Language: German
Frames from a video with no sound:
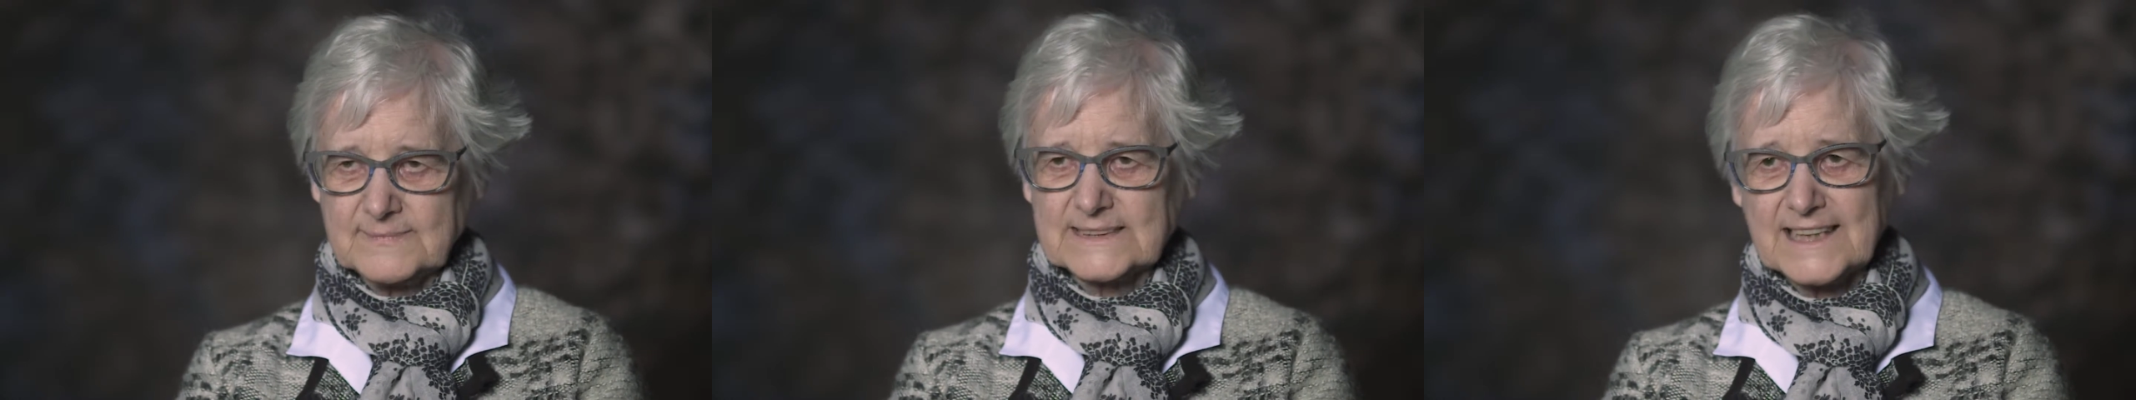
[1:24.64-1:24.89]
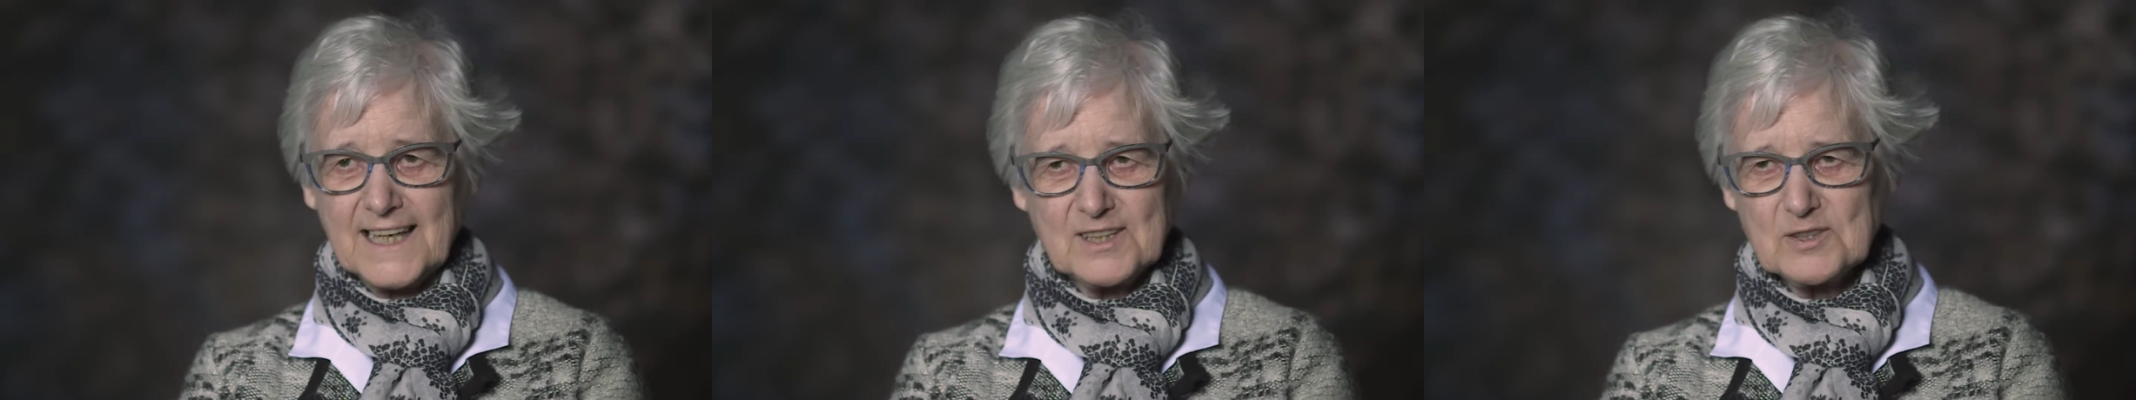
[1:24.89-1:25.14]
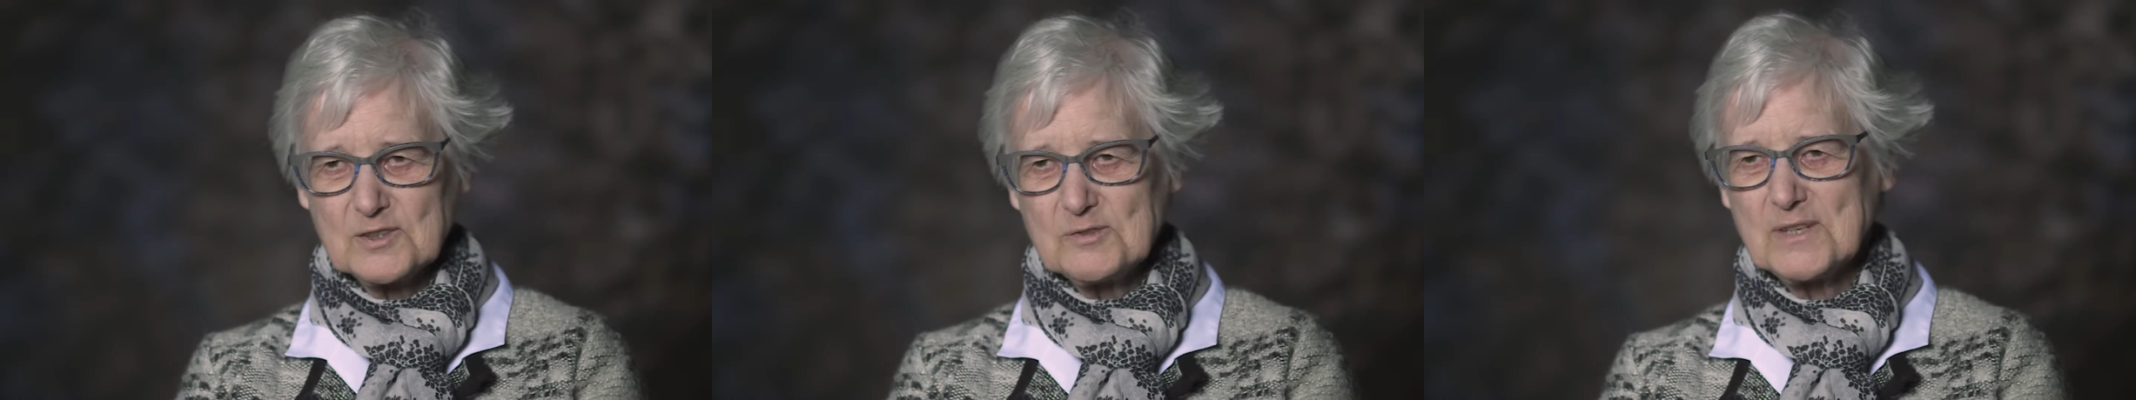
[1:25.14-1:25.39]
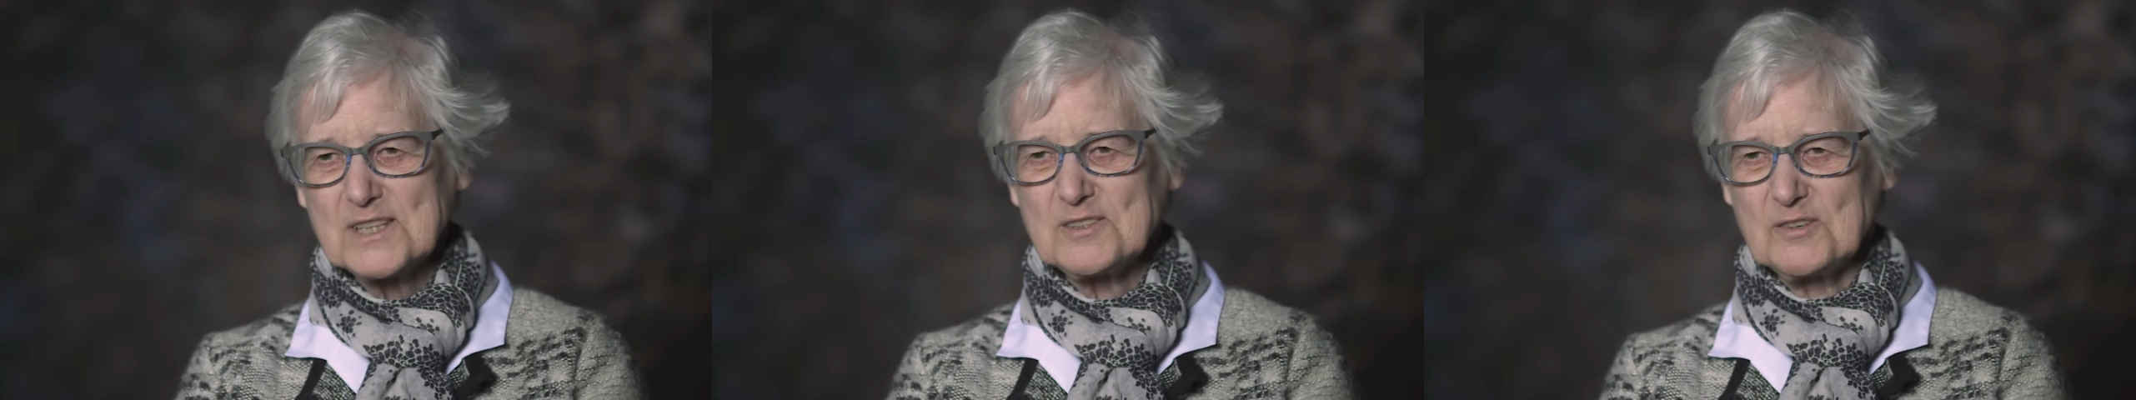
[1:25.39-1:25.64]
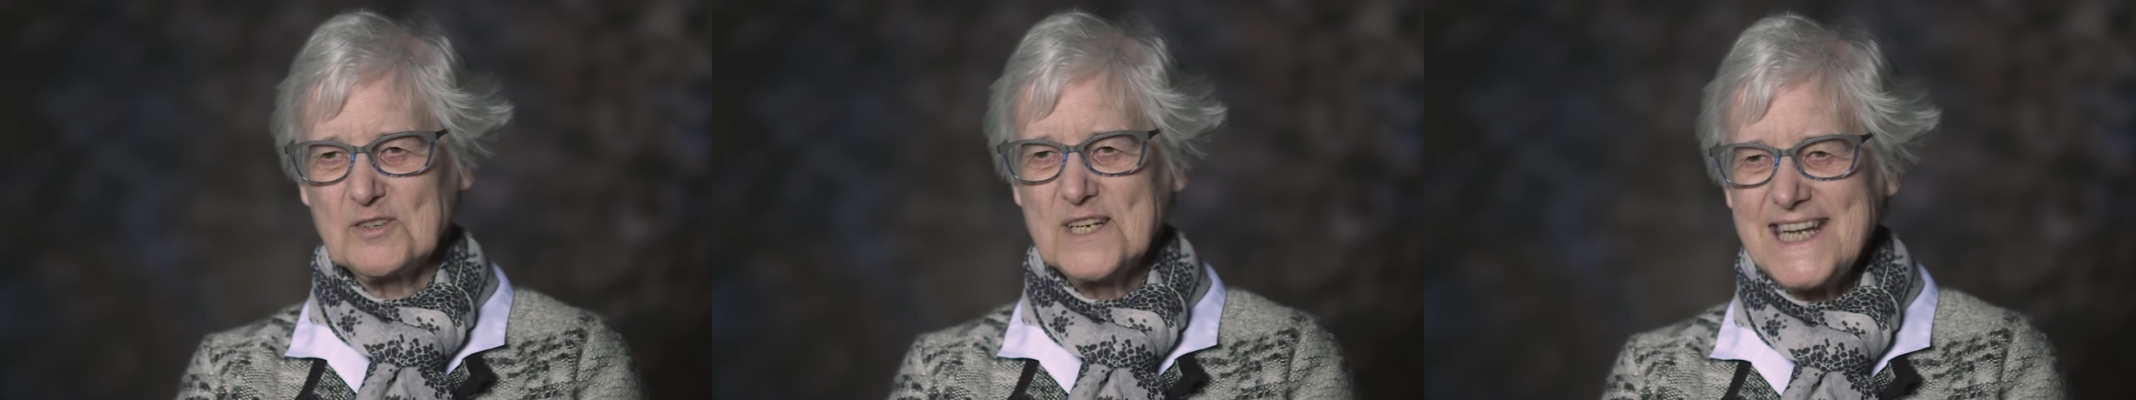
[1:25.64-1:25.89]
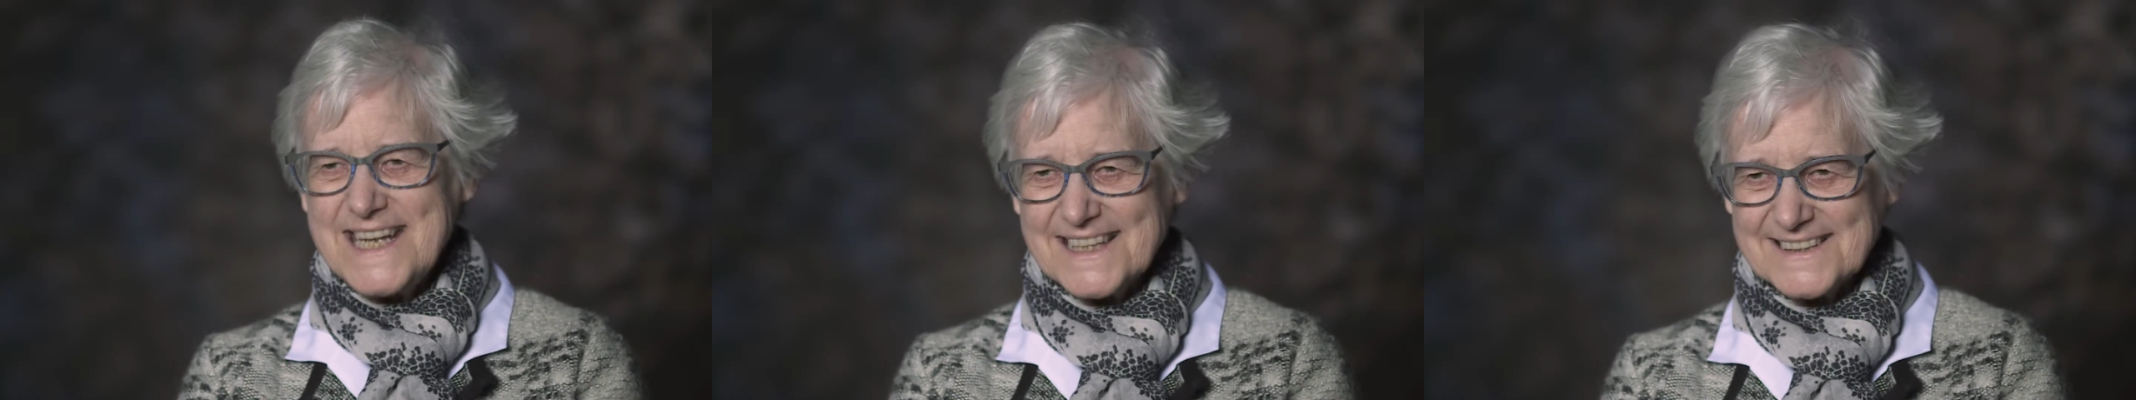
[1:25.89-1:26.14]
Ich hatte sowas noch
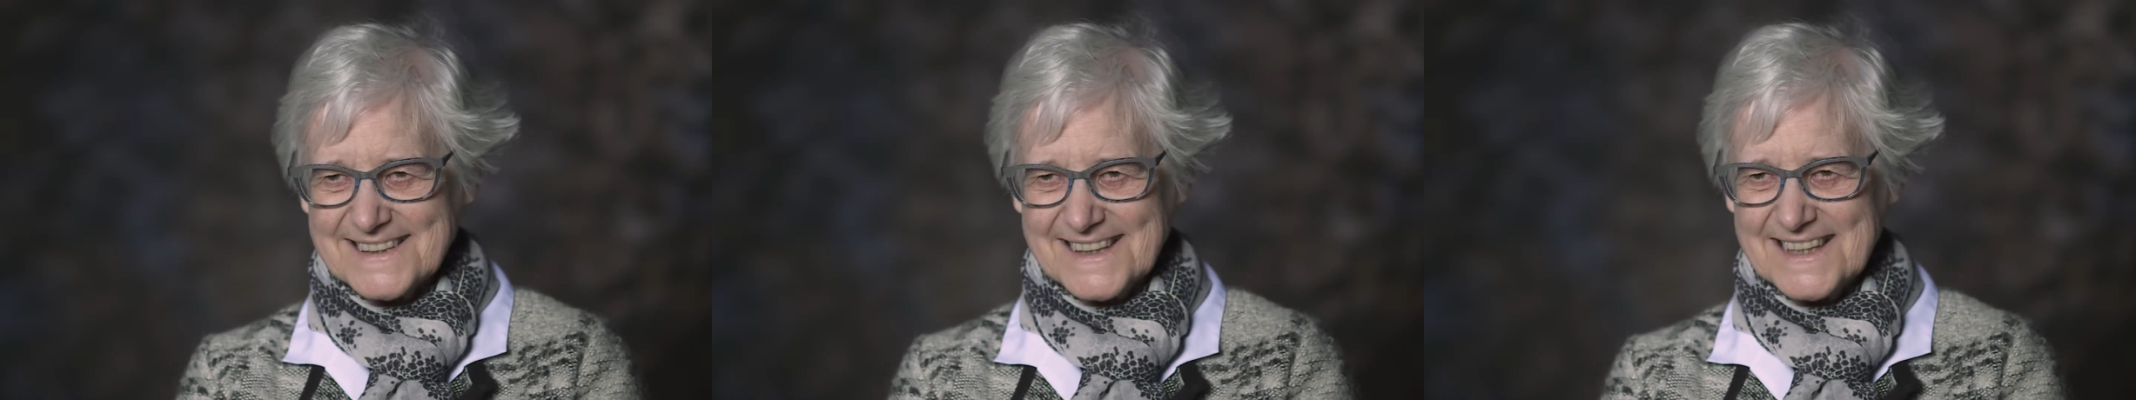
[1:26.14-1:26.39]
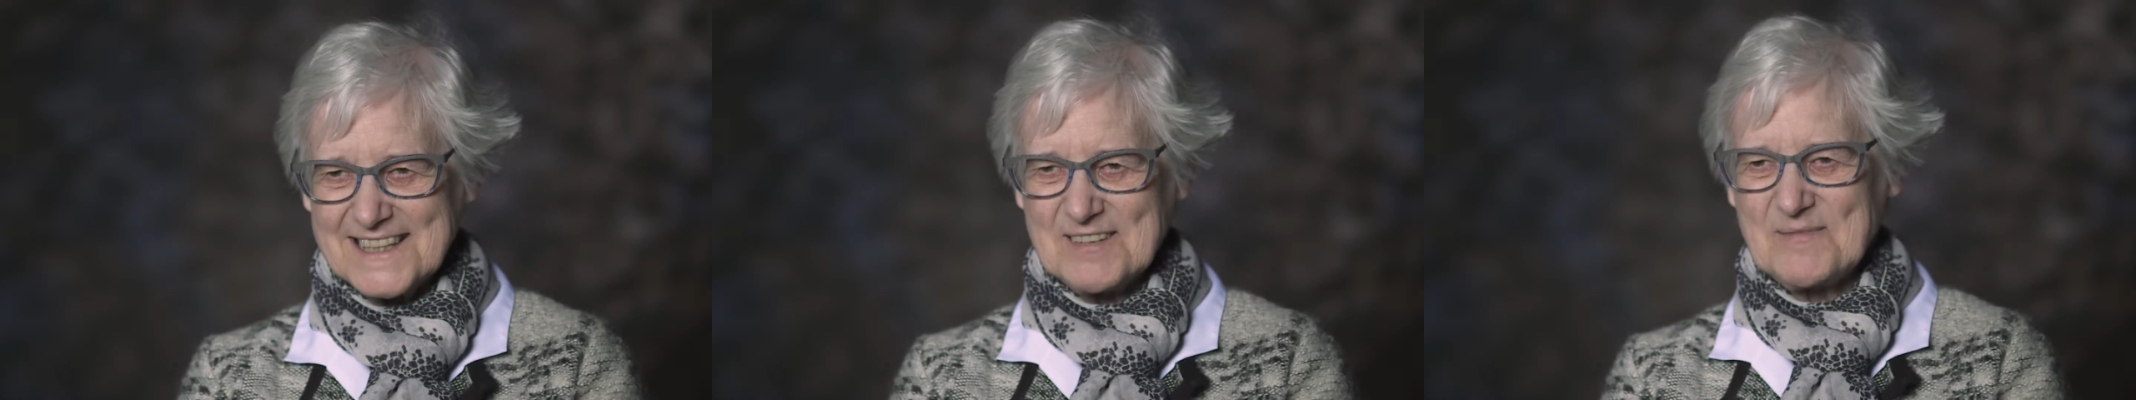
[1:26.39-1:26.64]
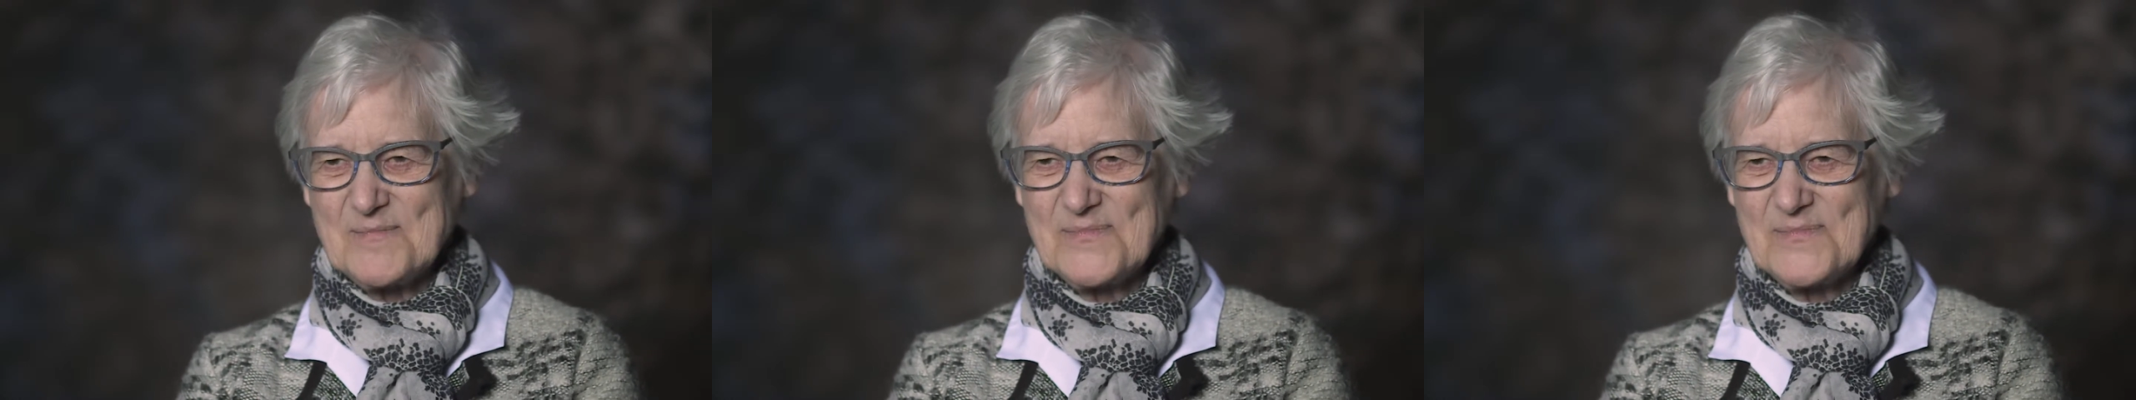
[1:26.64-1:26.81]
nie gesehen.